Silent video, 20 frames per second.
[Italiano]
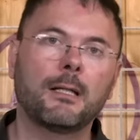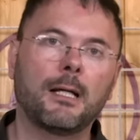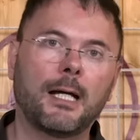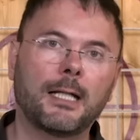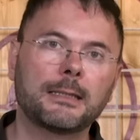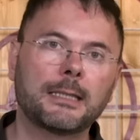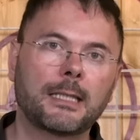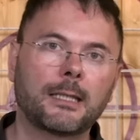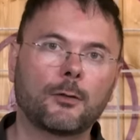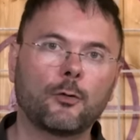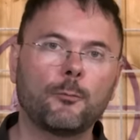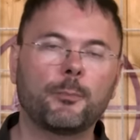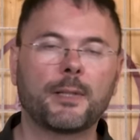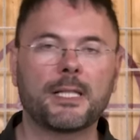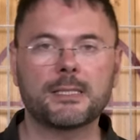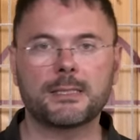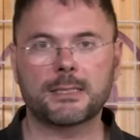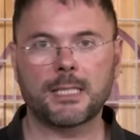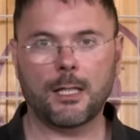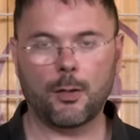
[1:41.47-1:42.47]
ad aria
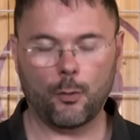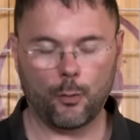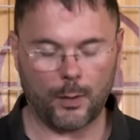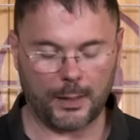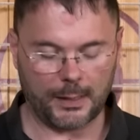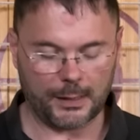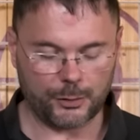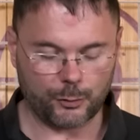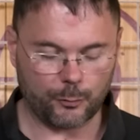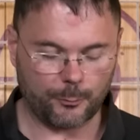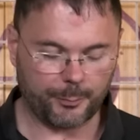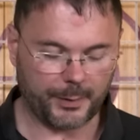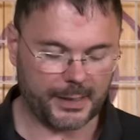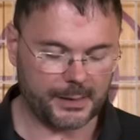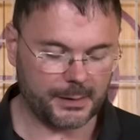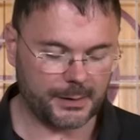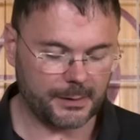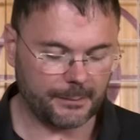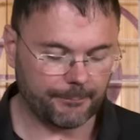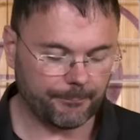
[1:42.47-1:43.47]
compressa o a gas
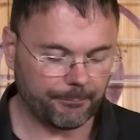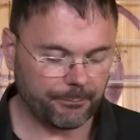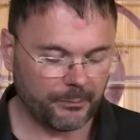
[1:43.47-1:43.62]
compressi.